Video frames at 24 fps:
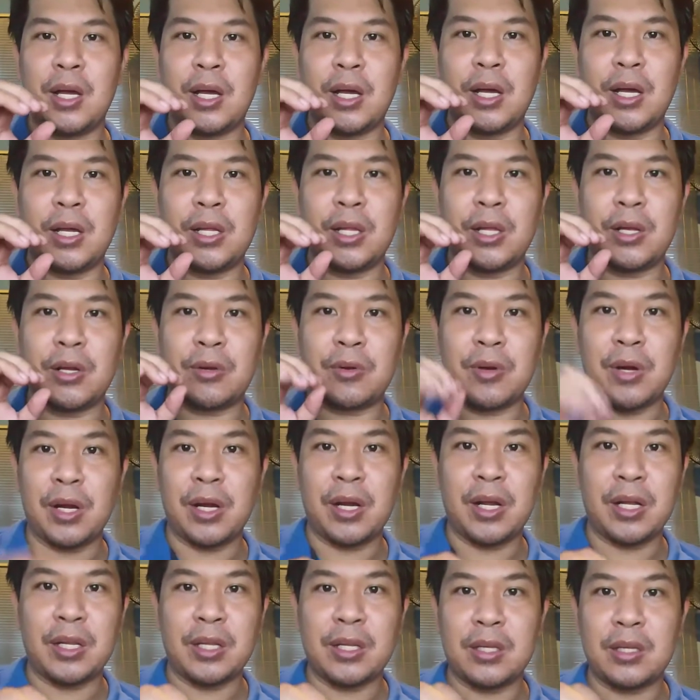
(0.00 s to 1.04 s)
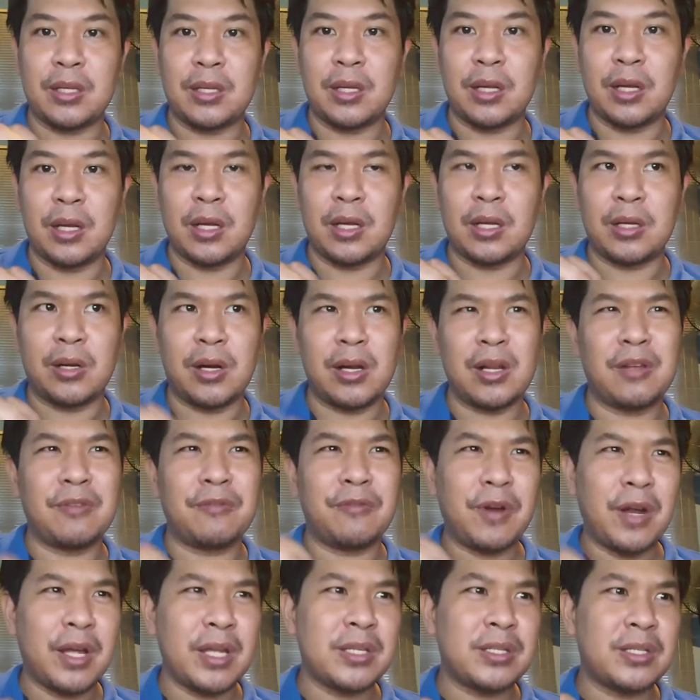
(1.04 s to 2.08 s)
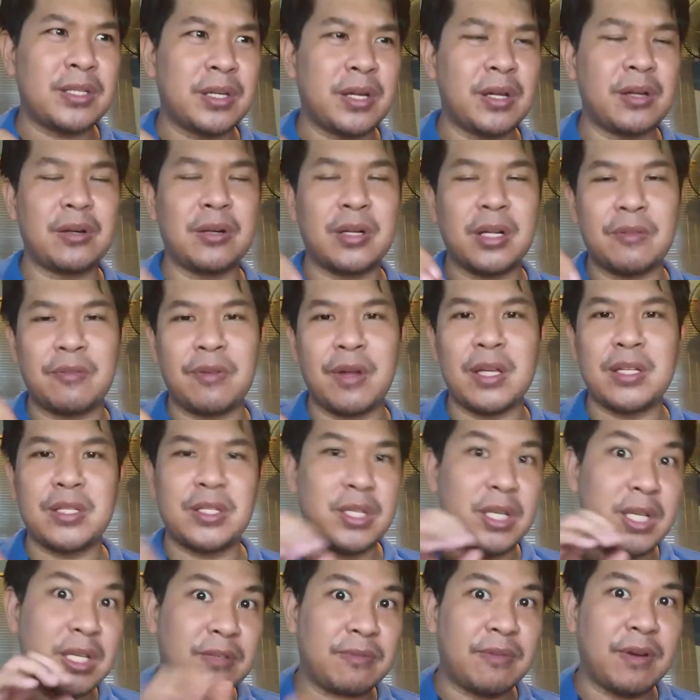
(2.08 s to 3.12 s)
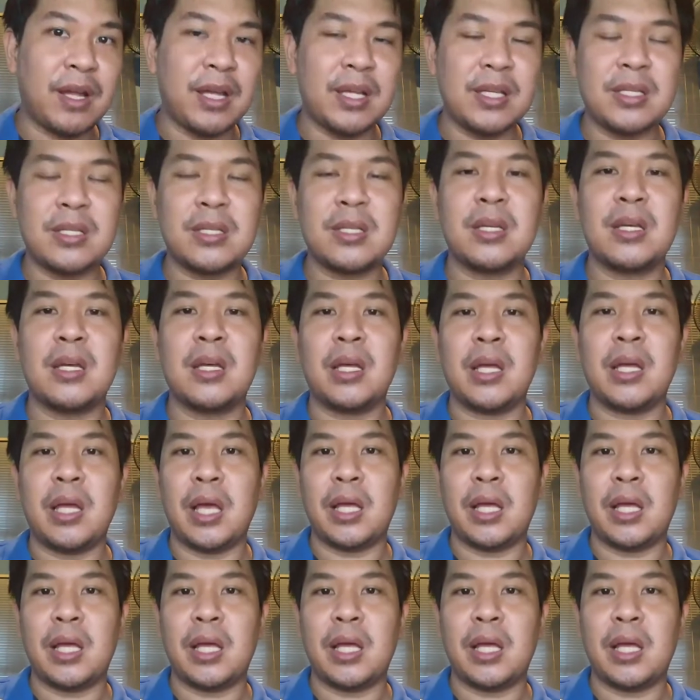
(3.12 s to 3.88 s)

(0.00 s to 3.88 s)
uh, their crinkle uh, crinkle fries crinkle cut fries cheese fries